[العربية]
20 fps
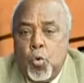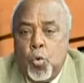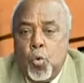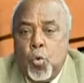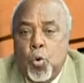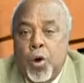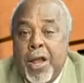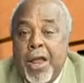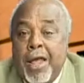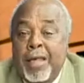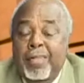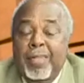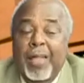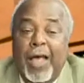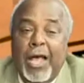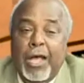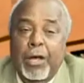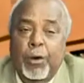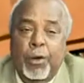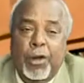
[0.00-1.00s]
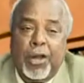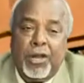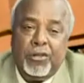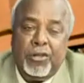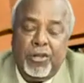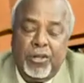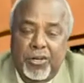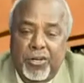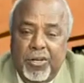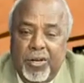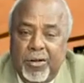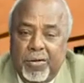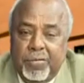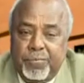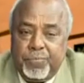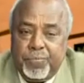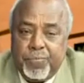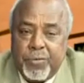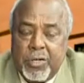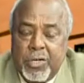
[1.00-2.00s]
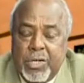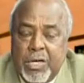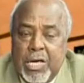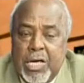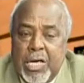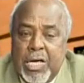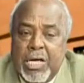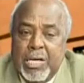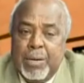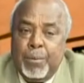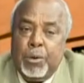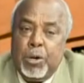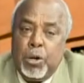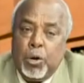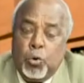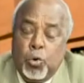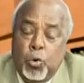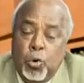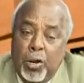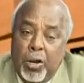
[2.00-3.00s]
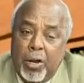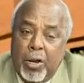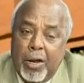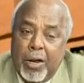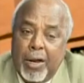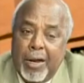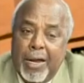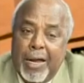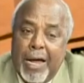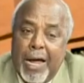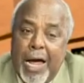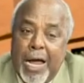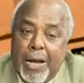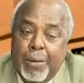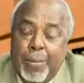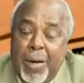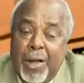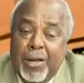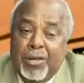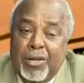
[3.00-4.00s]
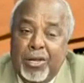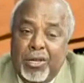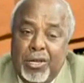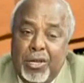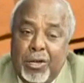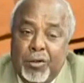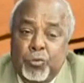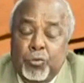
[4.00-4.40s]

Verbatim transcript: وليس حيوانات جديدة لما يعني نقول أنماط جديدة